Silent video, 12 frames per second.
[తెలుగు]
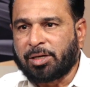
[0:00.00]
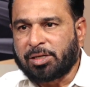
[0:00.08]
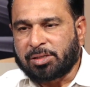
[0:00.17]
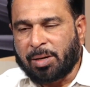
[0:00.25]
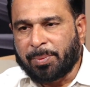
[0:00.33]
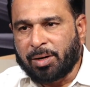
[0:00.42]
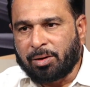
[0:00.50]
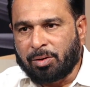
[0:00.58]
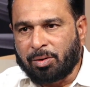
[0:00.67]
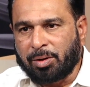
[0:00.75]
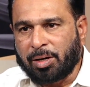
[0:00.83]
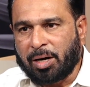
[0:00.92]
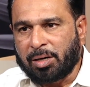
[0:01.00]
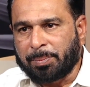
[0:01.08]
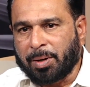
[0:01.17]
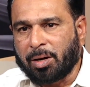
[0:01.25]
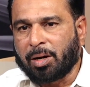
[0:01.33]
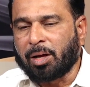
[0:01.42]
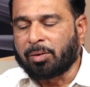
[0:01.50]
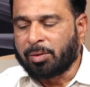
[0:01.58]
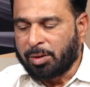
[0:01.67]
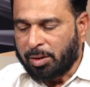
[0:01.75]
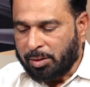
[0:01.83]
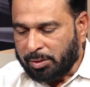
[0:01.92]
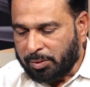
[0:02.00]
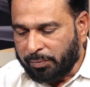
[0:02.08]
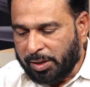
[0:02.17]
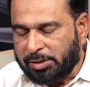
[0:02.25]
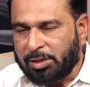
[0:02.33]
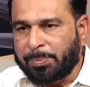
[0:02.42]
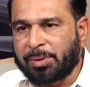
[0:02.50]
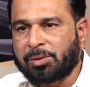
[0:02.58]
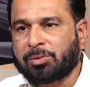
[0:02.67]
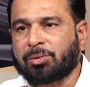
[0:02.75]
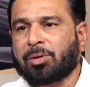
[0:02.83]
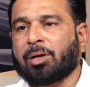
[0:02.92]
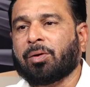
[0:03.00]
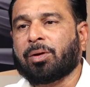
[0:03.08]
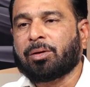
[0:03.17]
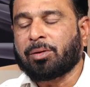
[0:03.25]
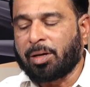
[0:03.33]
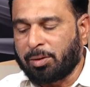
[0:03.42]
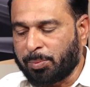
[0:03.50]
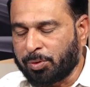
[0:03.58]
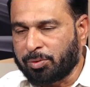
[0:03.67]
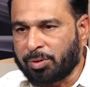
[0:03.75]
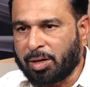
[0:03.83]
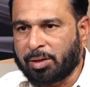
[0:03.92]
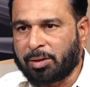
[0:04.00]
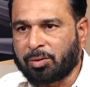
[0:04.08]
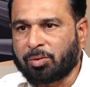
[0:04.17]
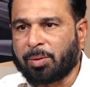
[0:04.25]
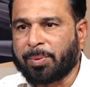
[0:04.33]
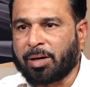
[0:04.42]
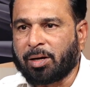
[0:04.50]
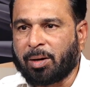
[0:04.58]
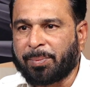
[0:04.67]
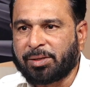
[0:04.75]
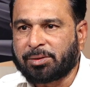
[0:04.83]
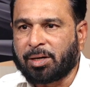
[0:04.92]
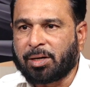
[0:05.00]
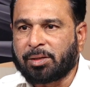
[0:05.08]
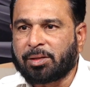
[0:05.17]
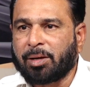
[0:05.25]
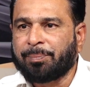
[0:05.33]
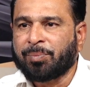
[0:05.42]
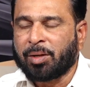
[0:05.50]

ఈ సమయంలో ఇలాంటి ప్రయోగాలు వైసీపీ నుంచి కూడా ఎవరు వెళ్ళిపోతున్నారు అనేది కూడా మనం గమనించినట్టయితే